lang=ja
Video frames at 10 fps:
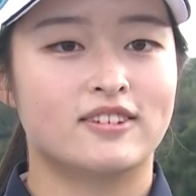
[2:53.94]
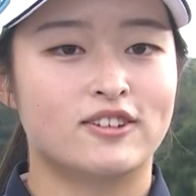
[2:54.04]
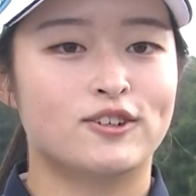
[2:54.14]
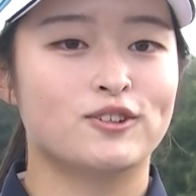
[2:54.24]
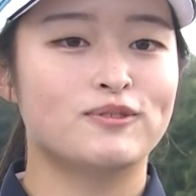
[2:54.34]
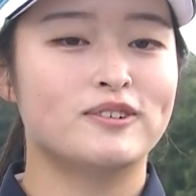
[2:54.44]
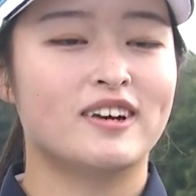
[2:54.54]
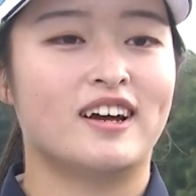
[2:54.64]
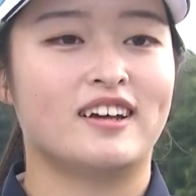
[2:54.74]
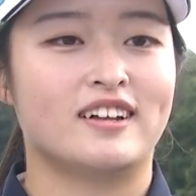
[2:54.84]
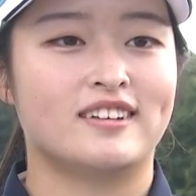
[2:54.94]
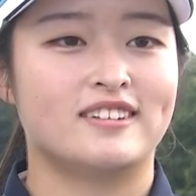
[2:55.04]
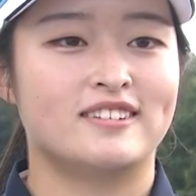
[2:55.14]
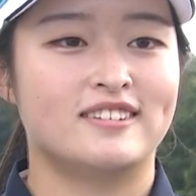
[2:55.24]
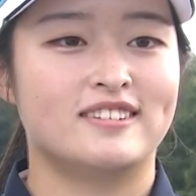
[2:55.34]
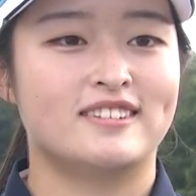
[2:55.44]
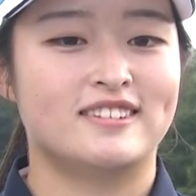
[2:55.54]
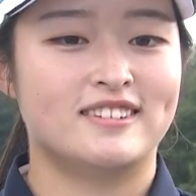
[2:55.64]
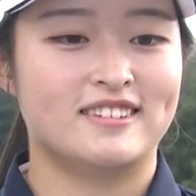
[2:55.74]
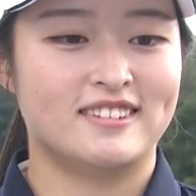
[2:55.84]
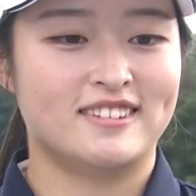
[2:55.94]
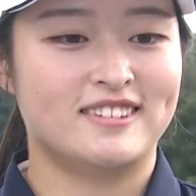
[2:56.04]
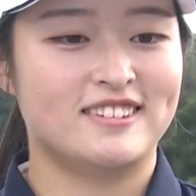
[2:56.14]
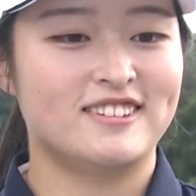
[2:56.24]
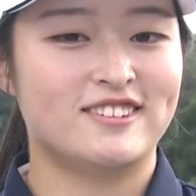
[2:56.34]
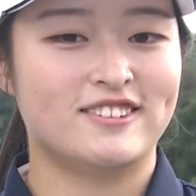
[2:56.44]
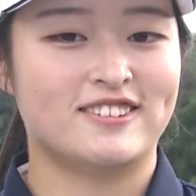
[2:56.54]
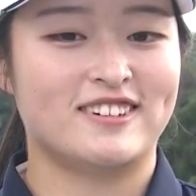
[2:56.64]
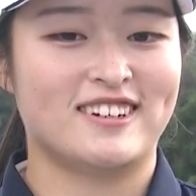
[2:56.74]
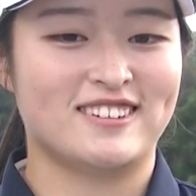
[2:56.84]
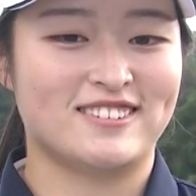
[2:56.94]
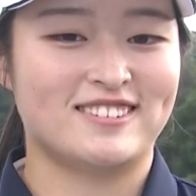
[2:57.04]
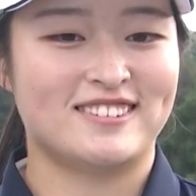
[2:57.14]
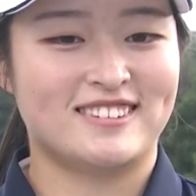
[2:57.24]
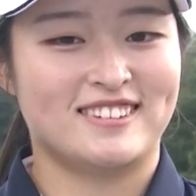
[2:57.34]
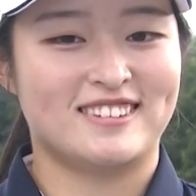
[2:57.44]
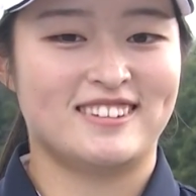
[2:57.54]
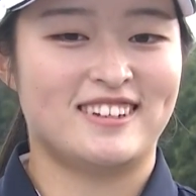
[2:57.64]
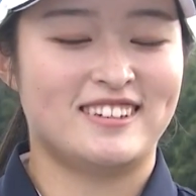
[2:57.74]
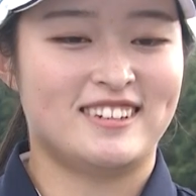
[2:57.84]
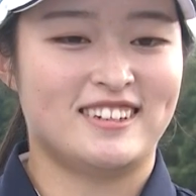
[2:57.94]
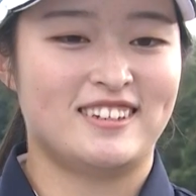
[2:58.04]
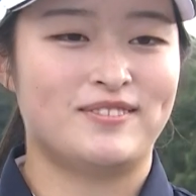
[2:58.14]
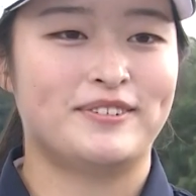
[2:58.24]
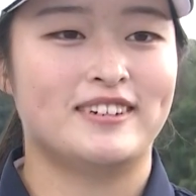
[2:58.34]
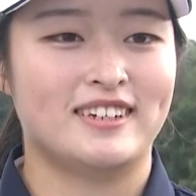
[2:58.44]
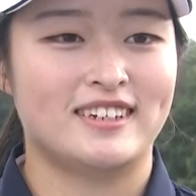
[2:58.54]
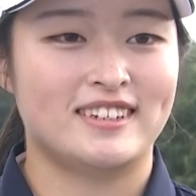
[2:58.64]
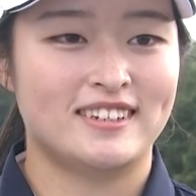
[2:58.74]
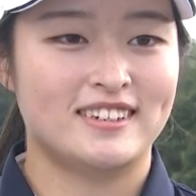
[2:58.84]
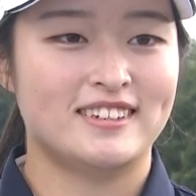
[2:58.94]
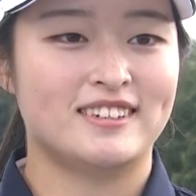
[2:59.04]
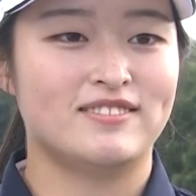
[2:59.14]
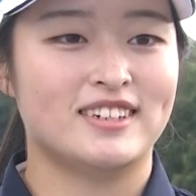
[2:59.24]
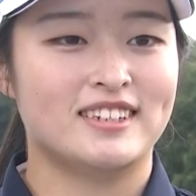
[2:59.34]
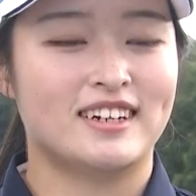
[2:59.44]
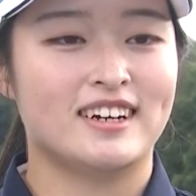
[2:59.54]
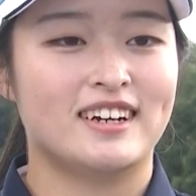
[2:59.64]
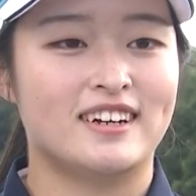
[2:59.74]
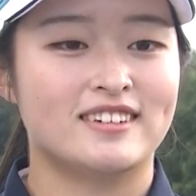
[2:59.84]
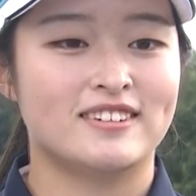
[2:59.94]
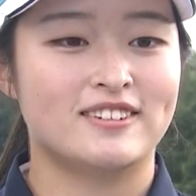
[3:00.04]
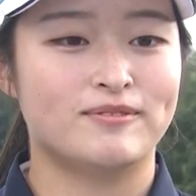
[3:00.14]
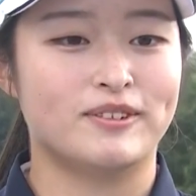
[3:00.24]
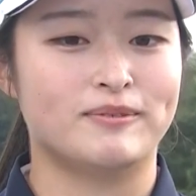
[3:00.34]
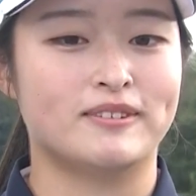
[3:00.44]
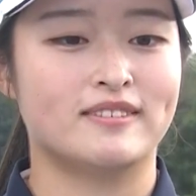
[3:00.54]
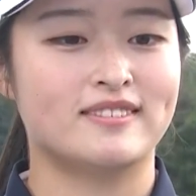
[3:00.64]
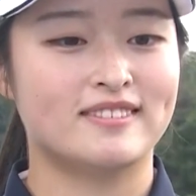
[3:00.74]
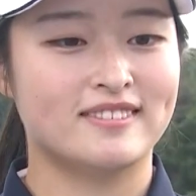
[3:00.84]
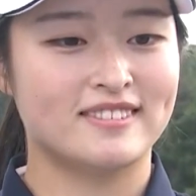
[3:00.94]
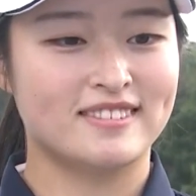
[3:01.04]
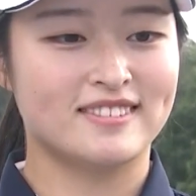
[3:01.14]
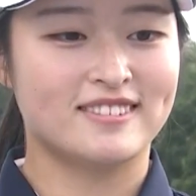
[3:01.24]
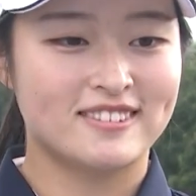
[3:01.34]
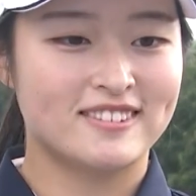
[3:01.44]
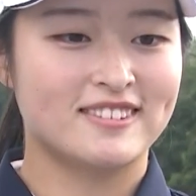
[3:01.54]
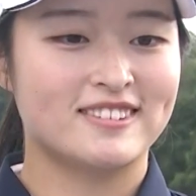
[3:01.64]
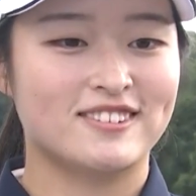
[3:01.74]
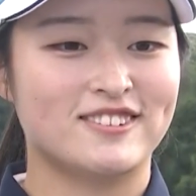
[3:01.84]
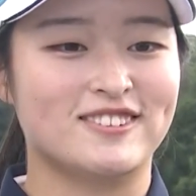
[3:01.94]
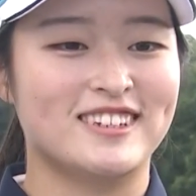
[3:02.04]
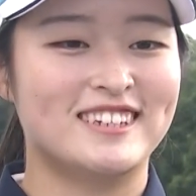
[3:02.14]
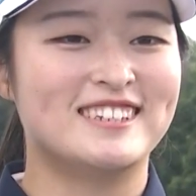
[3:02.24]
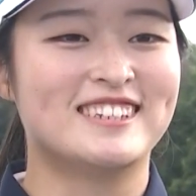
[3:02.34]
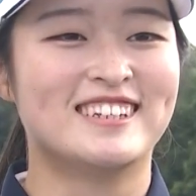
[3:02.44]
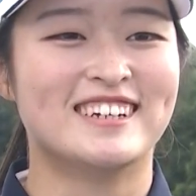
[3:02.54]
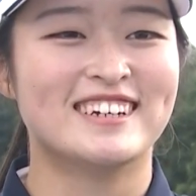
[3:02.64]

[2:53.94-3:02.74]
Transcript: 子供からずっとあの冷静にプレーしましたから今もそうです